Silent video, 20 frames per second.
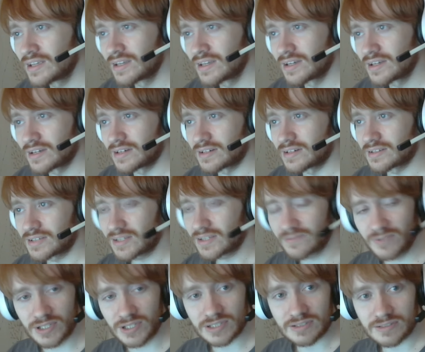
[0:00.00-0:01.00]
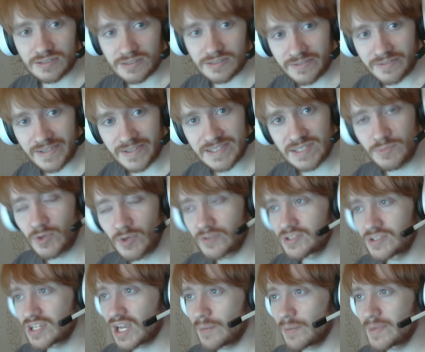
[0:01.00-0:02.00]
А, так вот, 27 э,
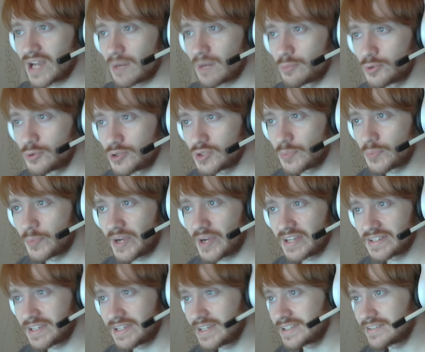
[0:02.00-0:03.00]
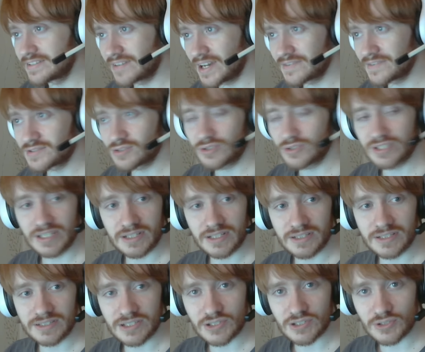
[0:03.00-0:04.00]
декабря будет Payday 2, все дело
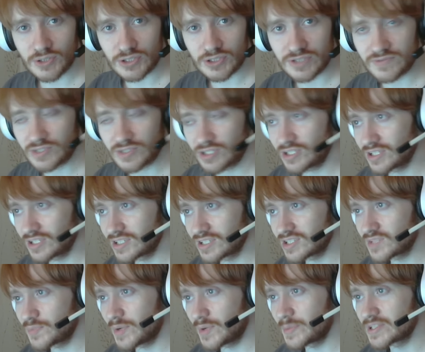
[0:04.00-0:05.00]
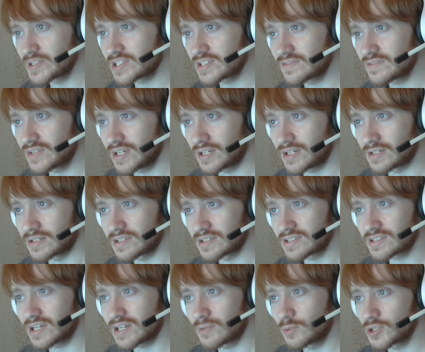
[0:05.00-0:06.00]
начнется в 14 по Москве.
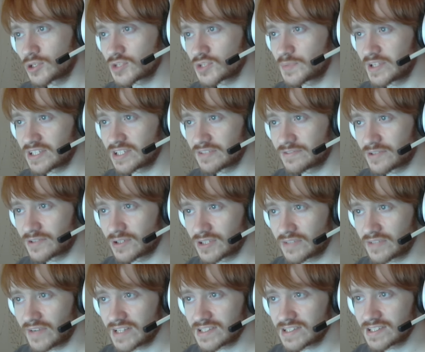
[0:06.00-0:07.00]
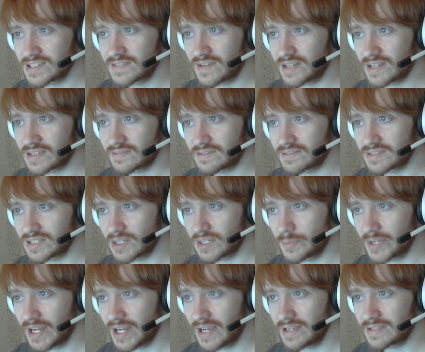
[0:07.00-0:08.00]
Star Wars Battlefront 29
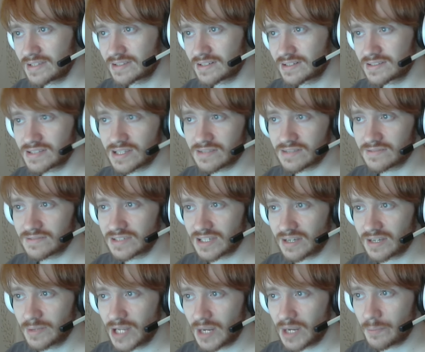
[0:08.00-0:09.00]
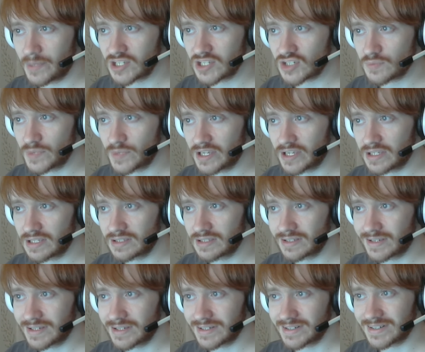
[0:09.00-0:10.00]
декабря и 30 декабря матчмейкинг
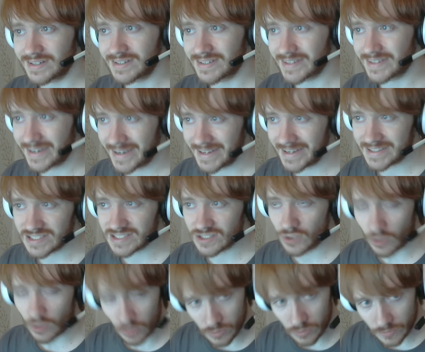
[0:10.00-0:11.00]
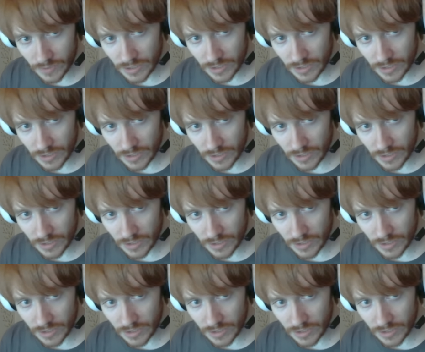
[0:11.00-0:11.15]
э, CSGO.